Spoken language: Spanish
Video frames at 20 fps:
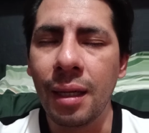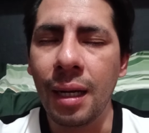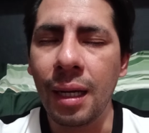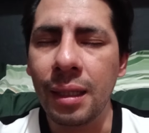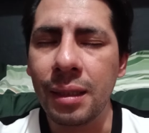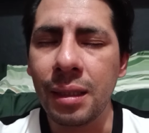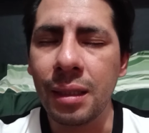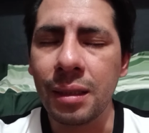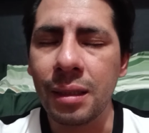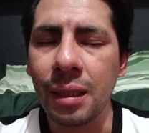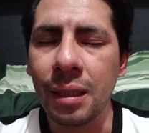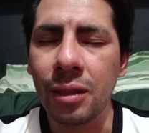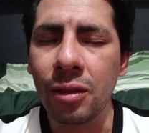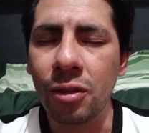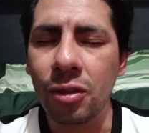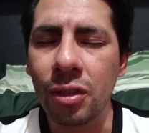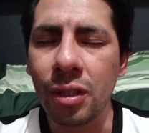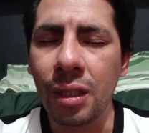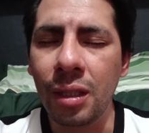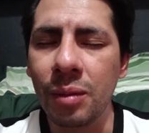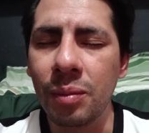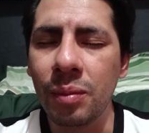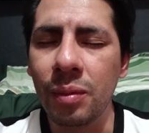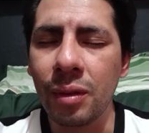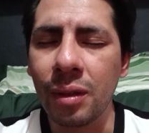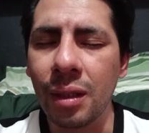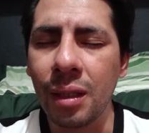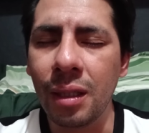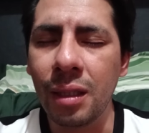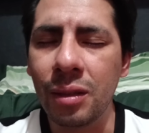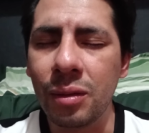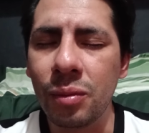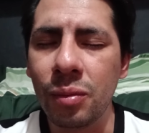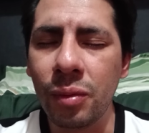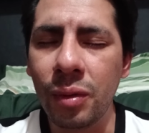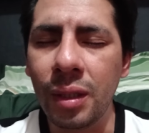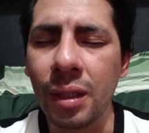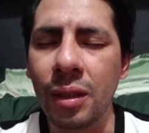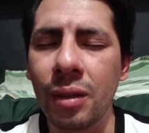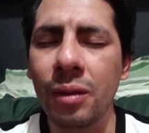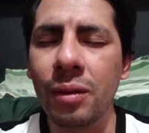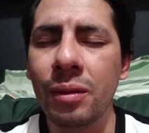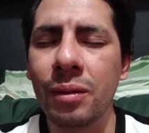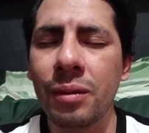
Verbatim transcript: Gracias, Santo Rey, porque eres bueno.